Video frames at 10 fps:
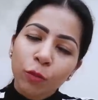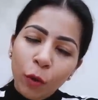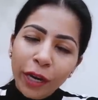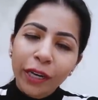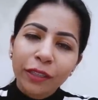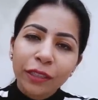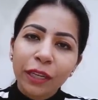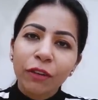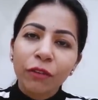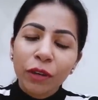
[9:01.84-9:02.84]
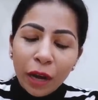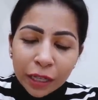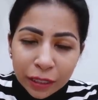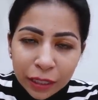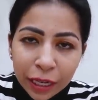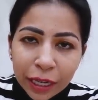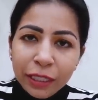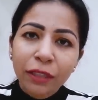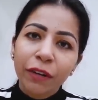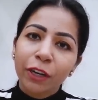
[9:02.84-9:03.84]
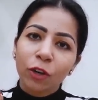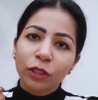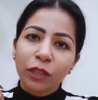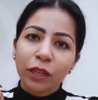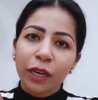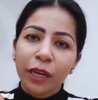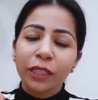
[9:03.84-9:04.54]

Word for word: सो पॉइंट इज कि इस तरीके से वेट लॉस करना